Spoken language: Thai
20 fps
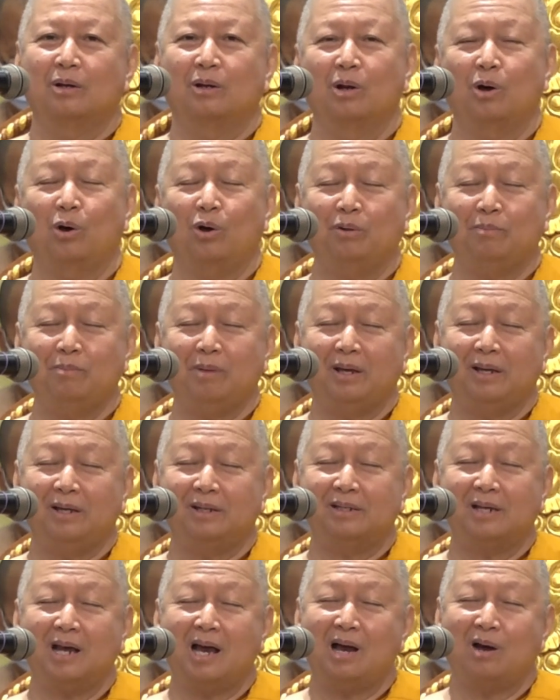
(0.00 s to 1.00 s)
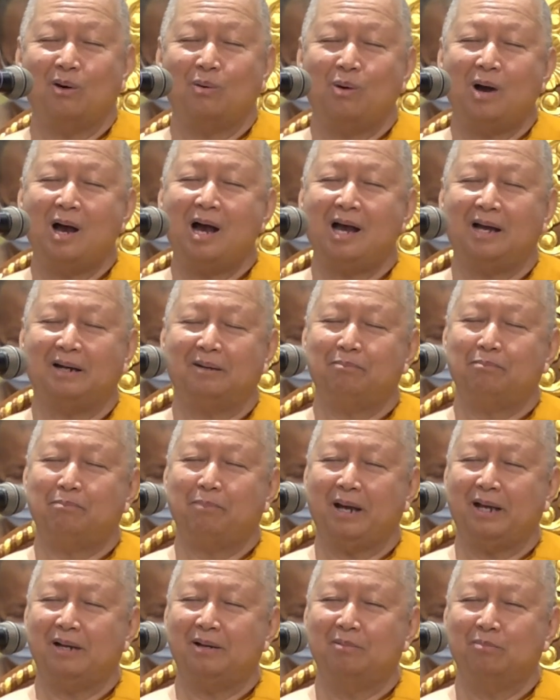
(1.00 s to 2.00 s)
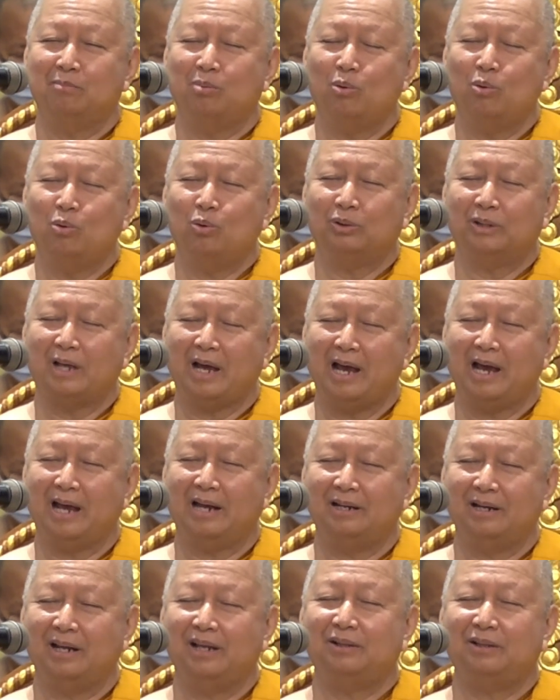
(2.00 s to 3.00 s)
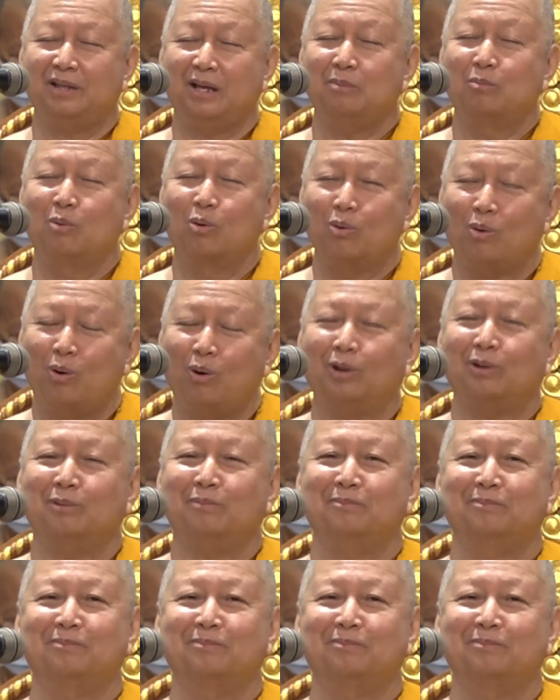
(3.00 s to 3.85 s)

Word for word: โดยมีเจ้าอาวาสเป็นผู้แทนนิติบุคคล